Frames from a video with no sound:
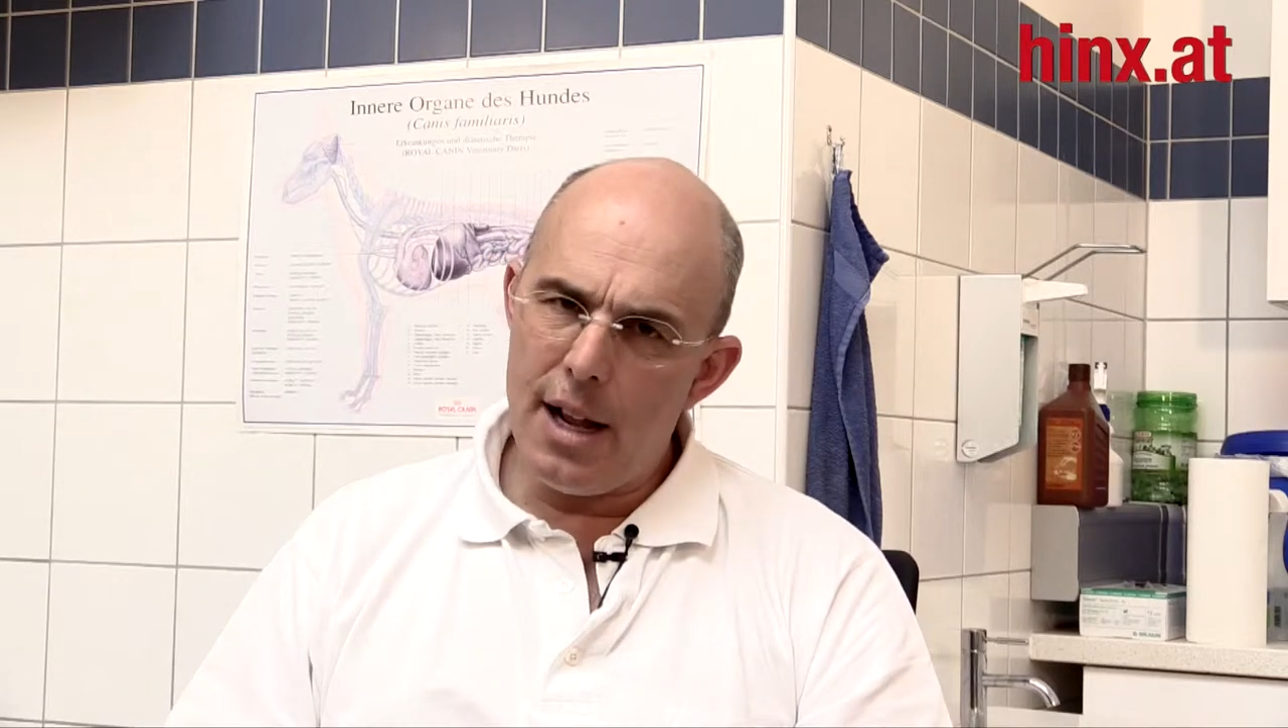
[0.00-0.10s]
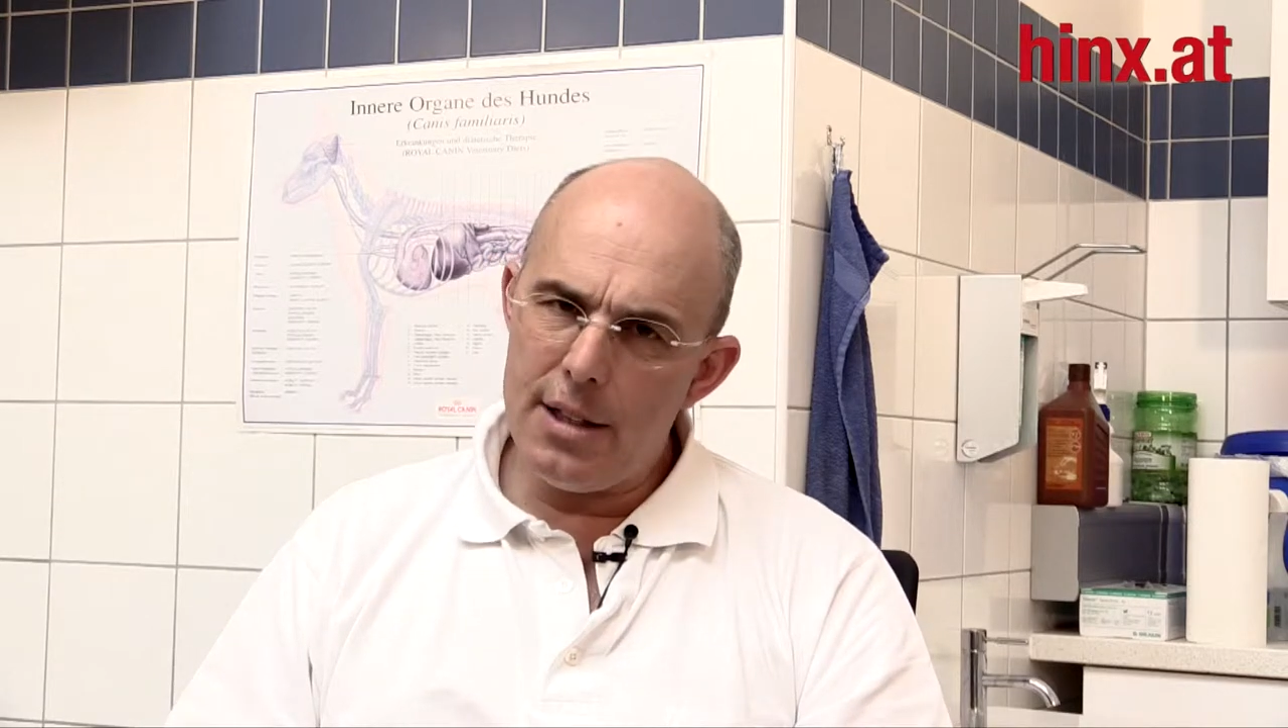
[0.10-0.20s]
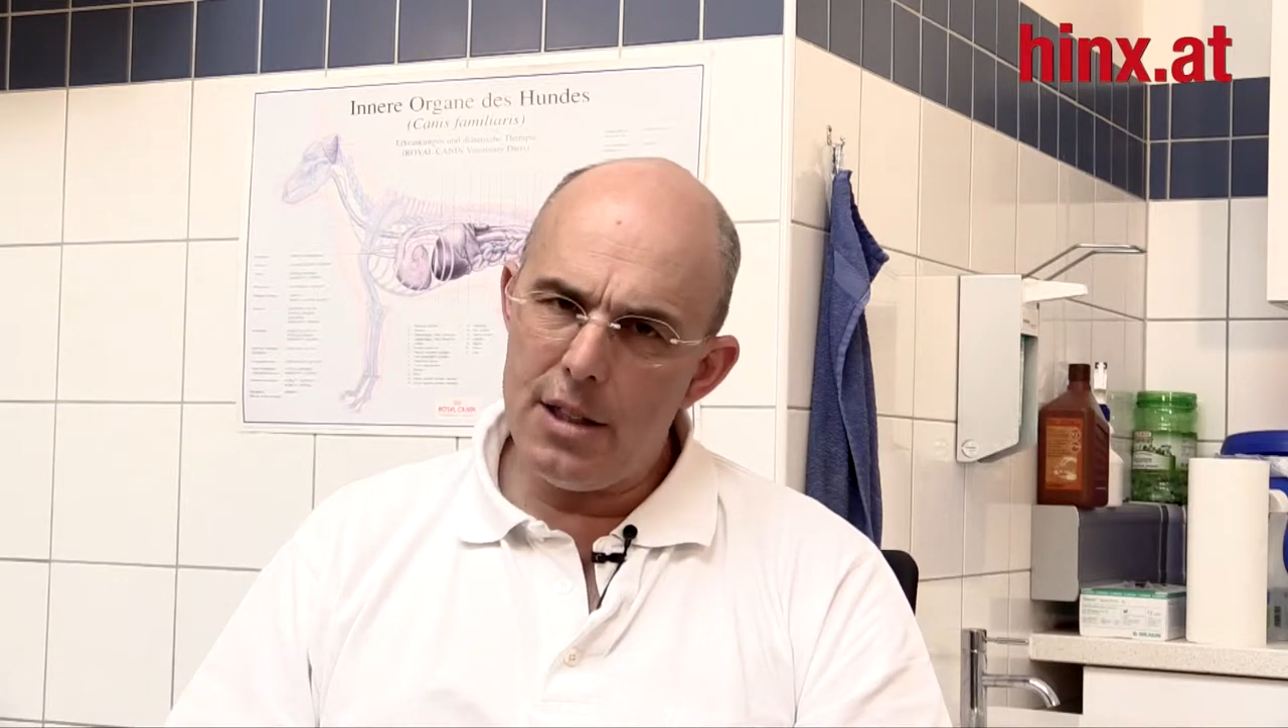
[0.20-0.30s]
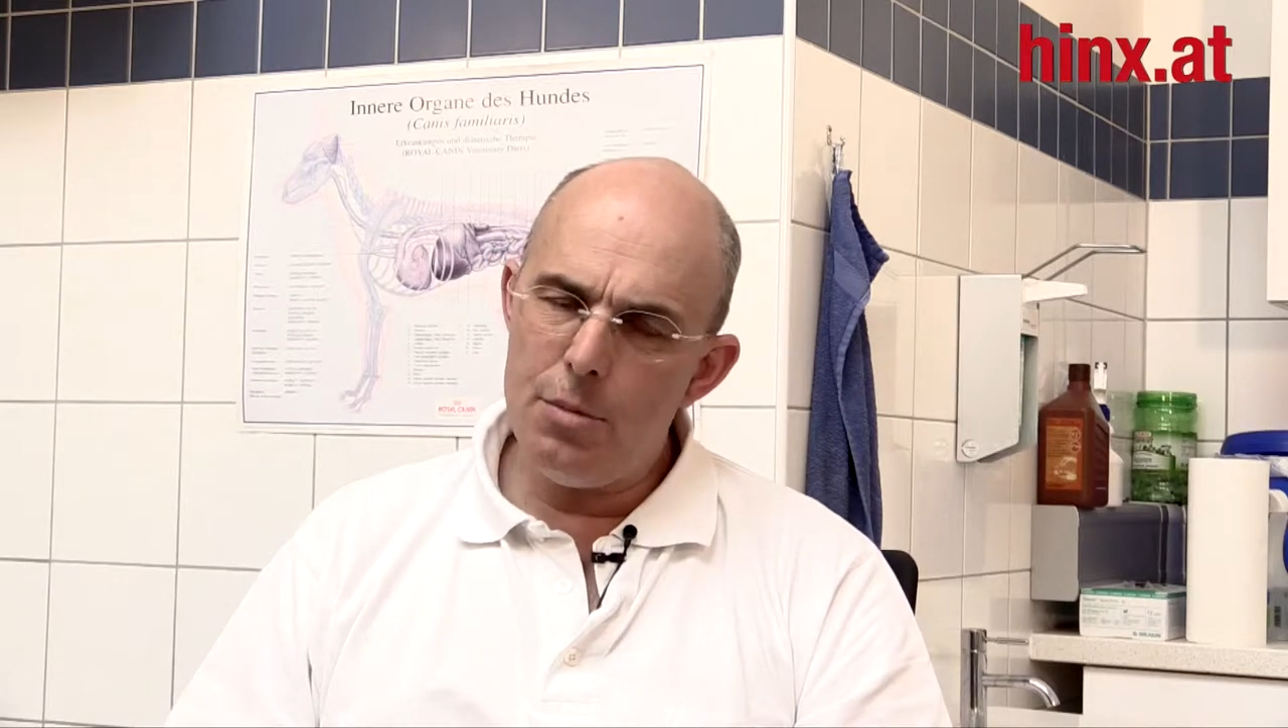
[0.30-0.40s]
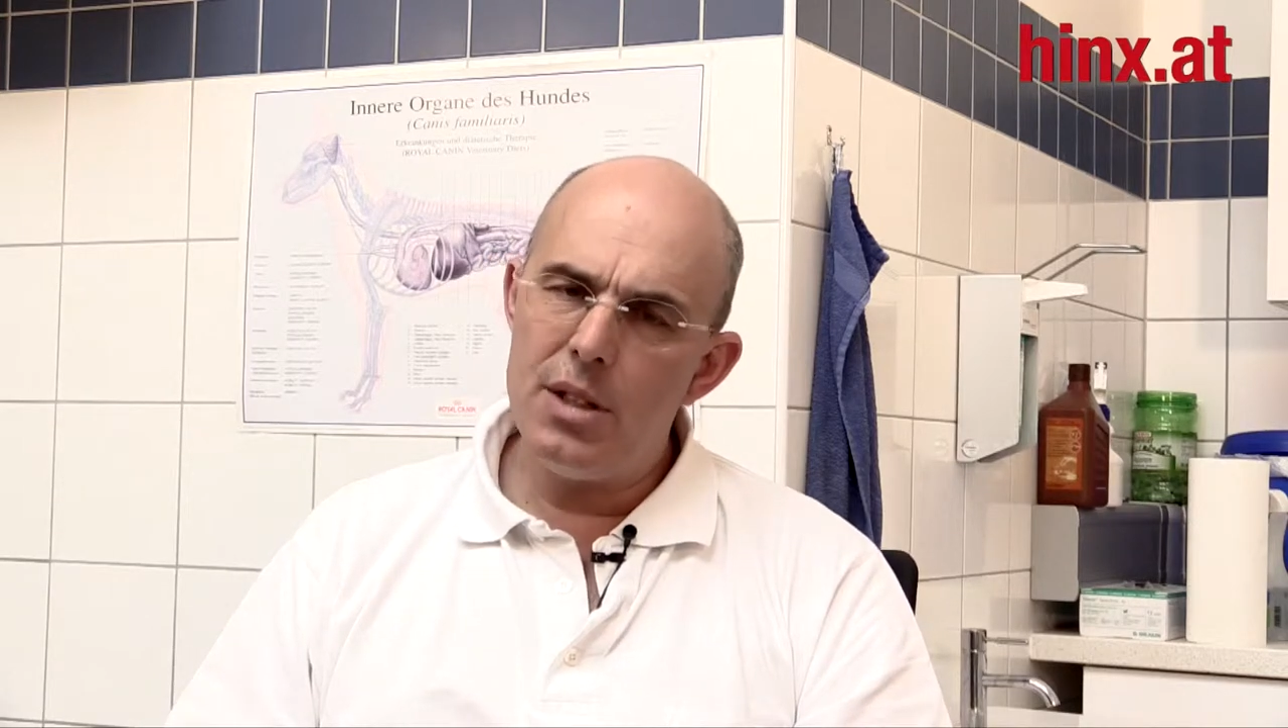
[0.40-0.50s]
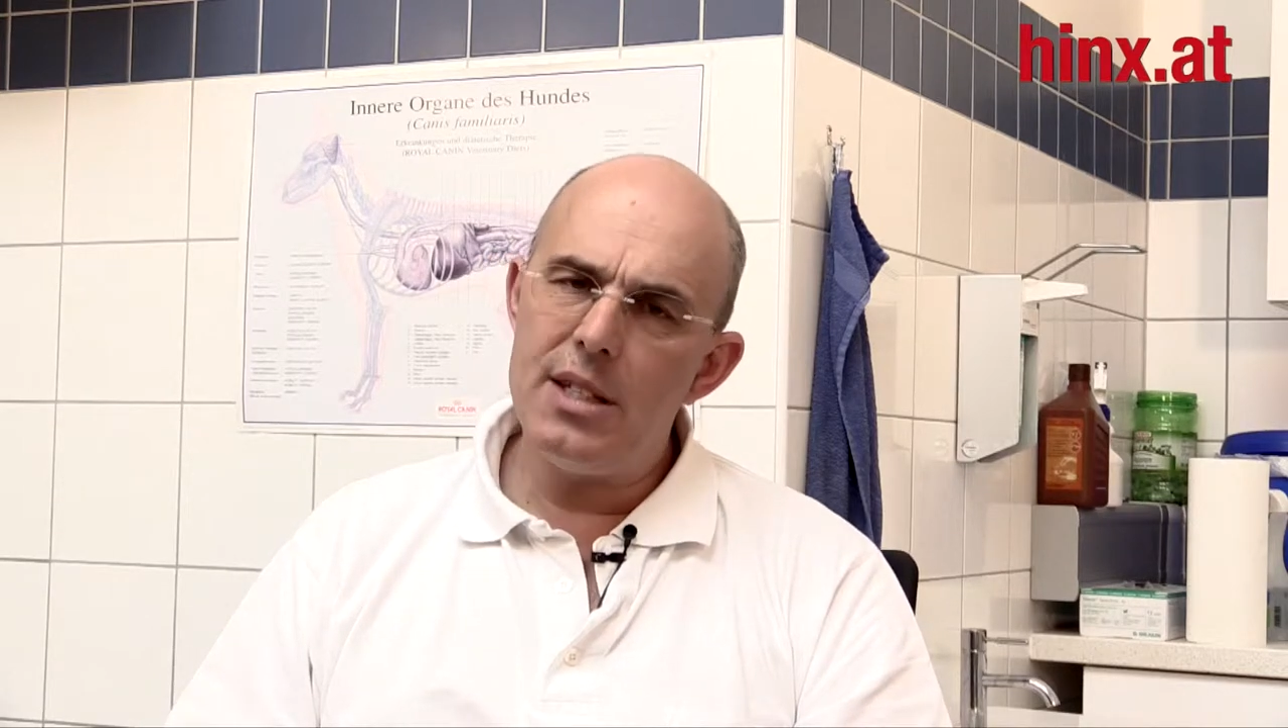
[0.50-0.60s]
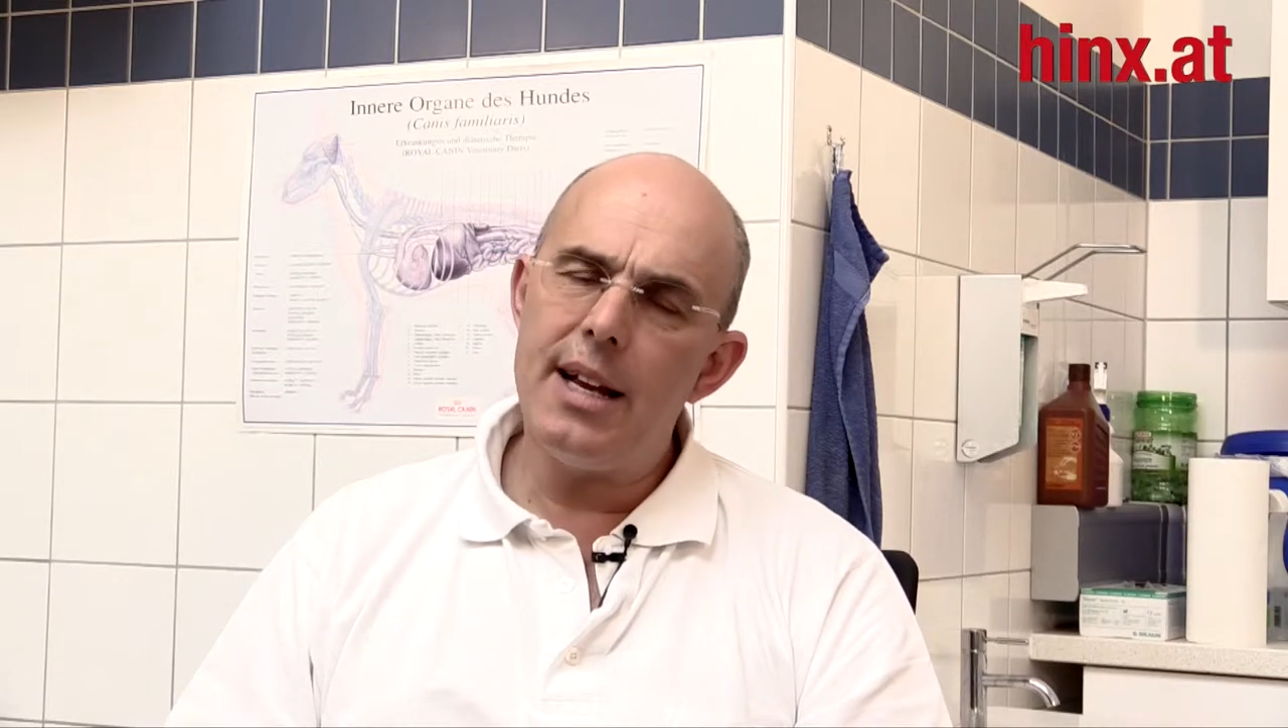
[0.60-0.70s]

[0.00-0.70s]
Rasse mit